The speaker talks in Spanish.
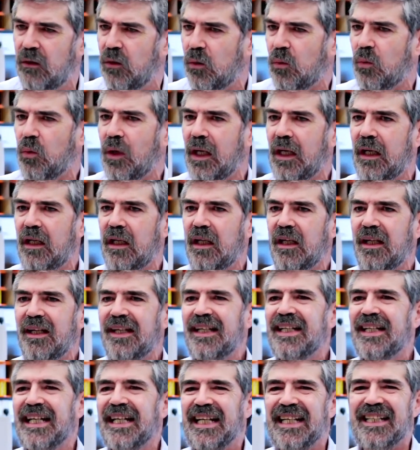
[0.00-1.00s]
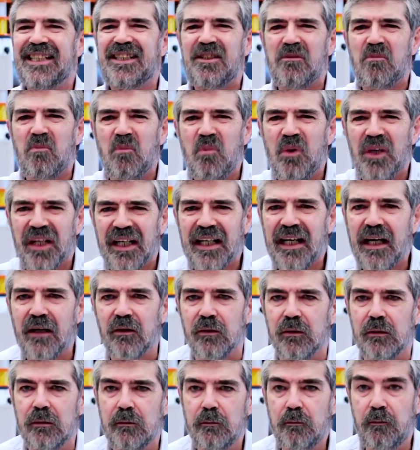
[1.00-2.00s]
lo cual es muy
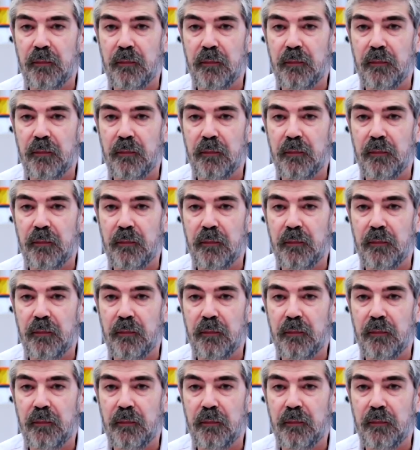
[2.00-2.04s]
raro,